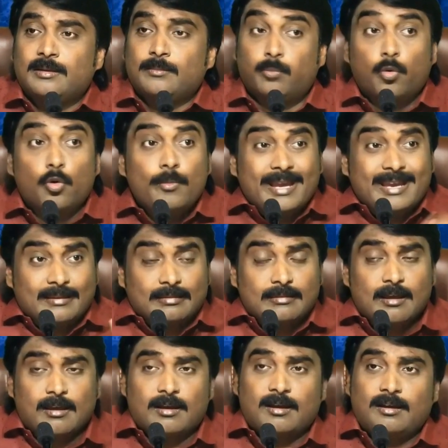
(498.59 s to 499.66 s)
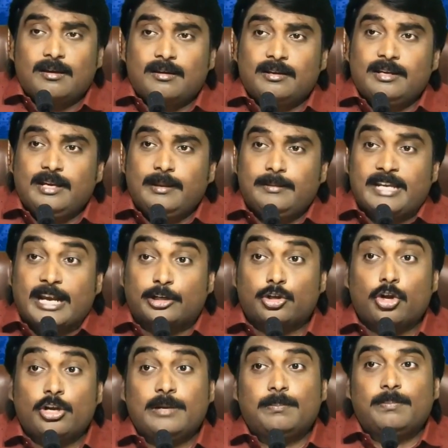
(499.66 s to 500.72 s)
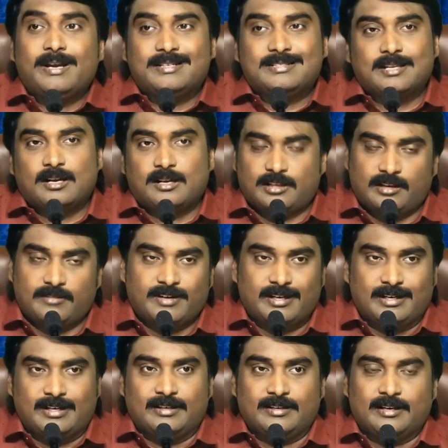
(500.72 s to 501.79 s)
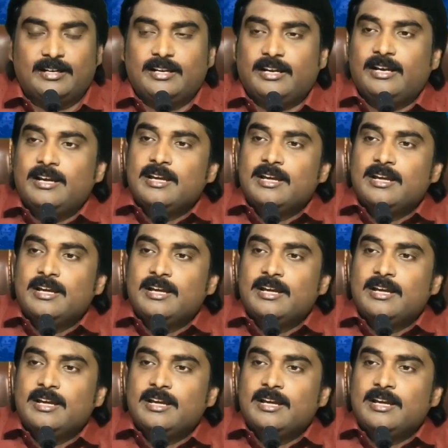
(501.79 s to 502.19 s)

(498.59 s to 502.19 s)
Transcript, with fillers: భూమి కింద ఈ టెక్టానిక్ ప్లేట్స్ అని అంటారు వాటిని అంటే